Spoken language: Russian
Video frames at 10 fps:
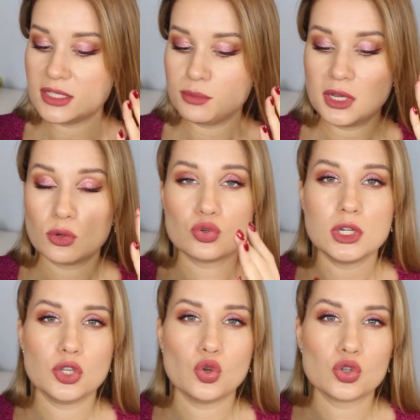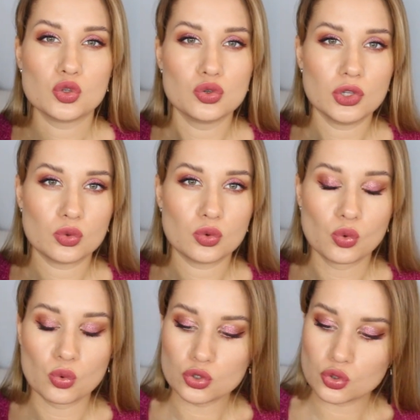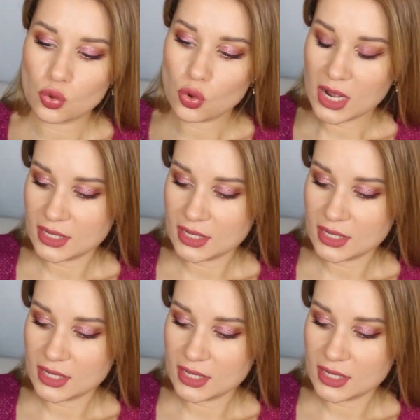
себе удлиненную такую куртку.